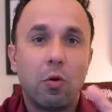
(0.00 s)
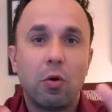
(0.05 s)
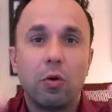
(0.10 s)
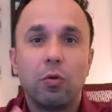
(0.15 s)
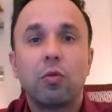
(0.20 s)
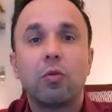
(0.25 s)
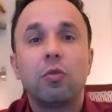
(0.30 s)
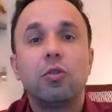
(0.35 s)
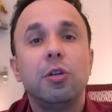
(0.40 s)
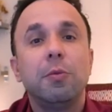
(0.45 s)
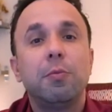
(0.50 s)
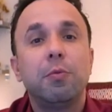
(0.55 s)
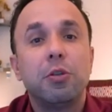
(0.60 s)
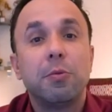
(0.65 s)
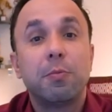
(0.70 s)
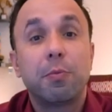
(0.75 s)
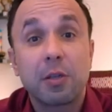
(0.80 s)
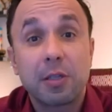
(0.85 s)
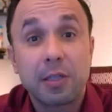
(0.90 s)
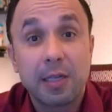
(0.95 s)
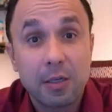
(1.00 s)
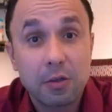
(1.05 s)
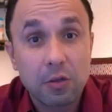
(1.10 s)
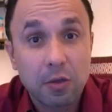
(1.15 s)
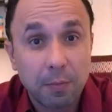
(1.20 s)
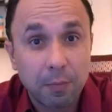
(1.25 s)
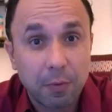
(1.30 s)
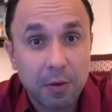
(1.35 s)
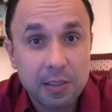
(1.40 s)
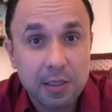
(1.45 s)
outro tipo de processo
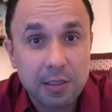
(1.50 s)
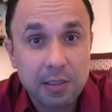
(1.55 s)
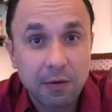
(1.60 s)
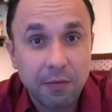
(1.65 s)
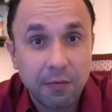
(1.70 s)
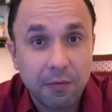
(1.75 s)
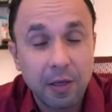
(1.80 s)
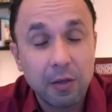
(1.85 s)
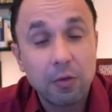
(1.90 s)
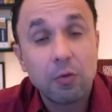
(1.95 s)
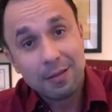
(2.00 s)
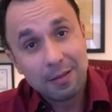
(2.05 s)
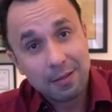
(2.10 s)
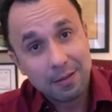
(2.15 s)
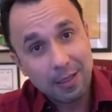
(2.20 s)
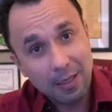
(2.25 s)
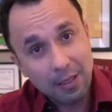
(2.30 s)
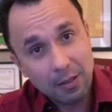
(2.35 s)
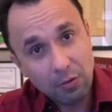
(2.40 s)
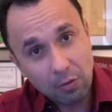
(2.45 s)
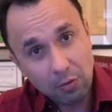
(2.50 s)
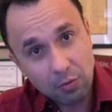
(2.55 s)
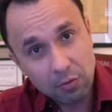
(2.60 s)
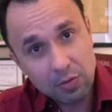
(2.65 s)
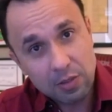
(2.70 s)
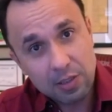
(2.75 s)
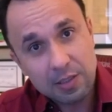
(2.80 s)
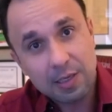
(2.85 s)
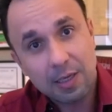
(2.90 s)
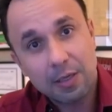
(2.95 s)
que possa ser feito dentro
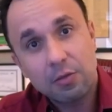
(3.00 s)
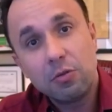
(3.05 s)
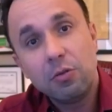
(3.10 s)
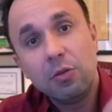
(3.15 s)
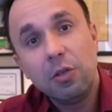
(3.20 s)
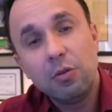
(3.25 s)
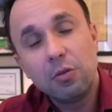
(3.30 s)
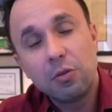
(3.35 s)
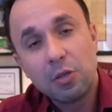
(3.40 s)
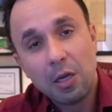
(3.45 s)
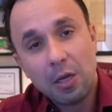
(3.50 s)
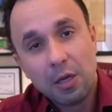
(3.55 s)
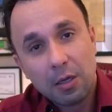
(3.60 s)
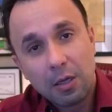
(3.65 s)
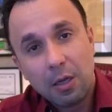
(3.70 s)
dos Estados Unidos